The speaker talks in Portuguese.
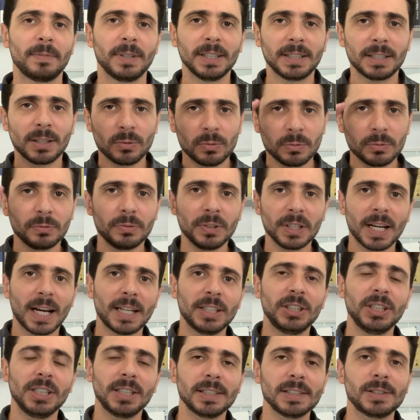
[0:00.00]
Então fica a
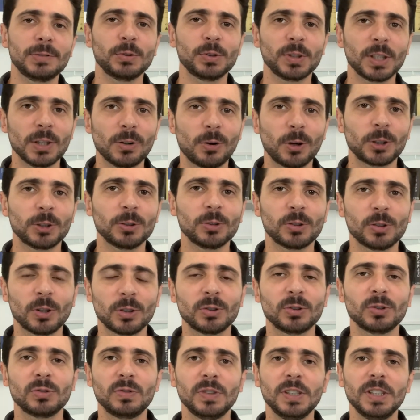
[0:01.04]
dica, se você gosta dos
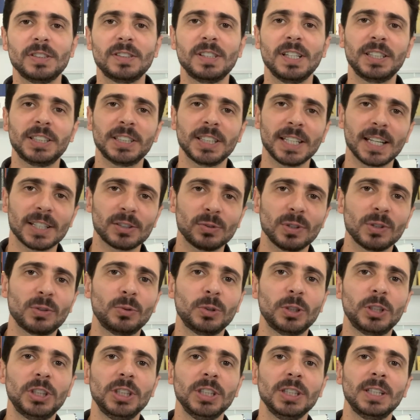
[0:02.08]
nossos vídeos, deixa aí a sua
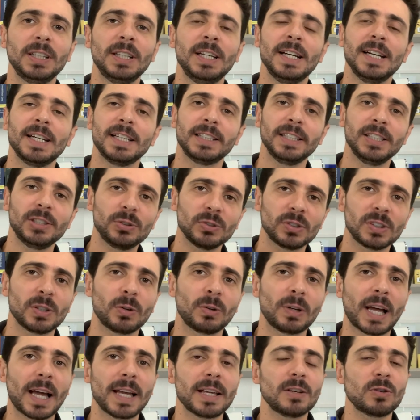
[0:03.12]
curtida, deixa o seu
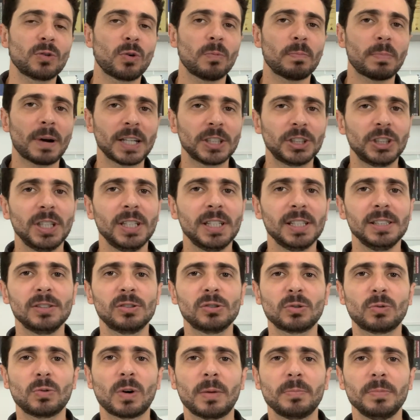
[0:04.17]
like, compartilha
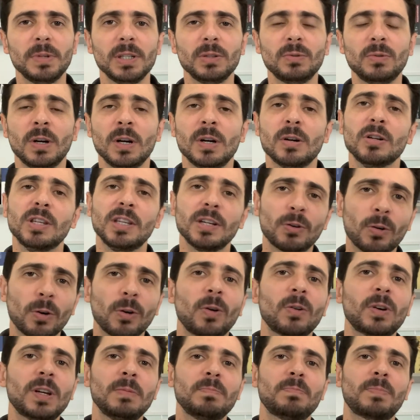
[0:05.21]
isso com um amigo e
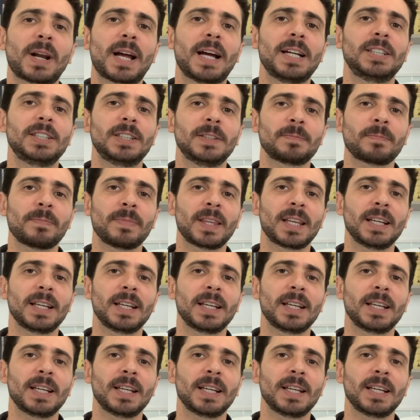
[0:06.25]
coloque em prática,